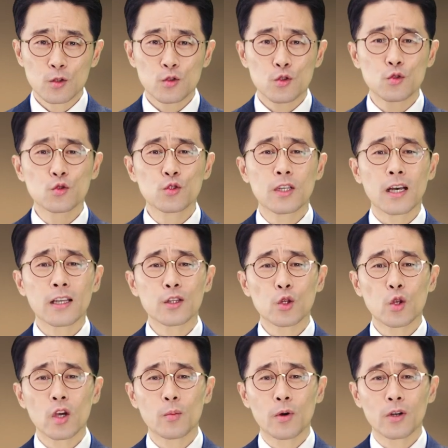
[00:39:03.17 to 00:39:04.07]

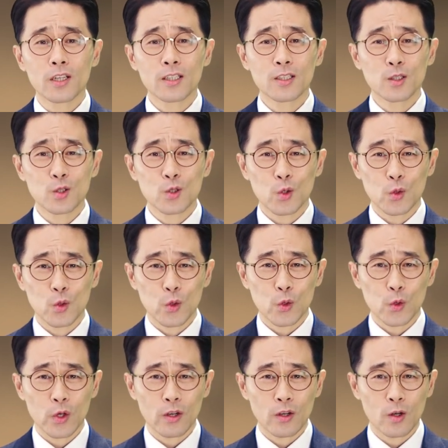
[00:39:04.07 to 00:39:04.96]
중단되어버린
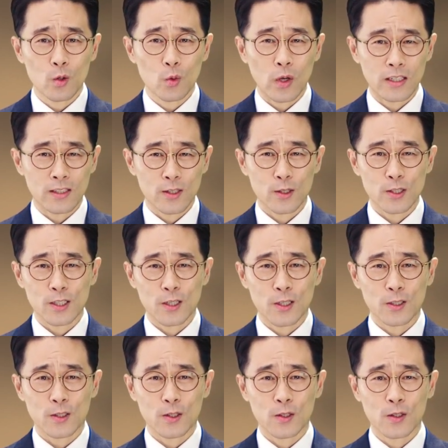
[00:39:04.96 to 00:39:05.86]
종교개혁을
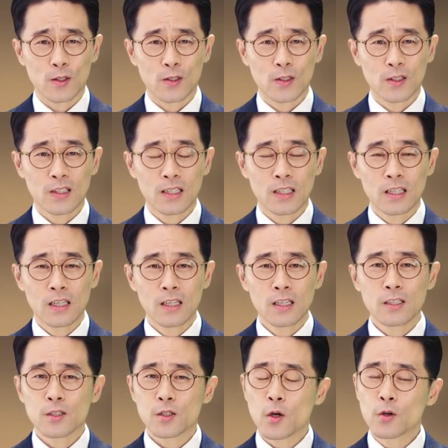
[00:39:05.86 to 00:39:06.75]
완성시켜서
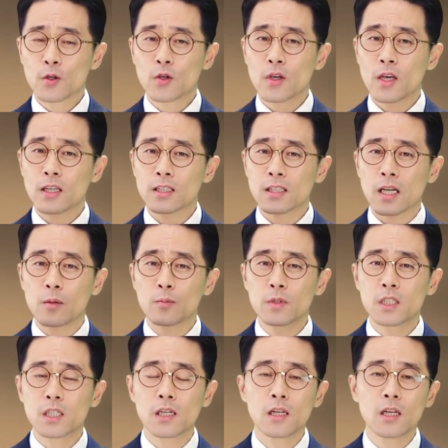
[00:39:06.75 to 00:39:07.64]
성경의
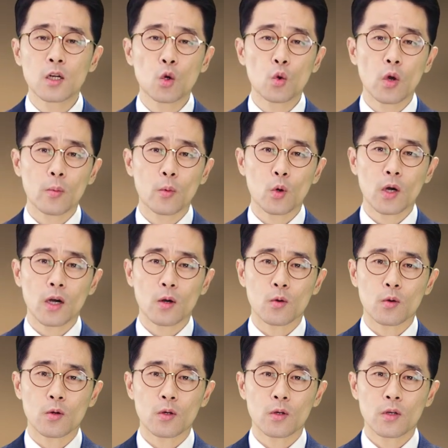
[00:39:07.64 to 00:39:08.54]
참 진리를
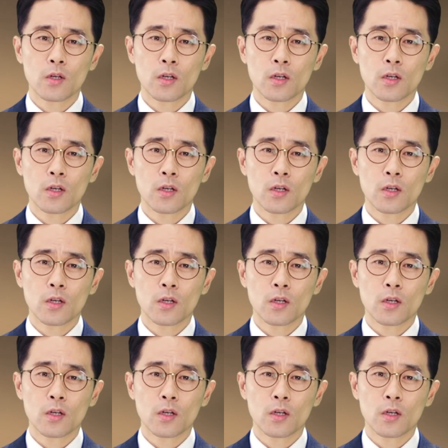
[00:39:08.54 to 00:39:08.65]
회복하고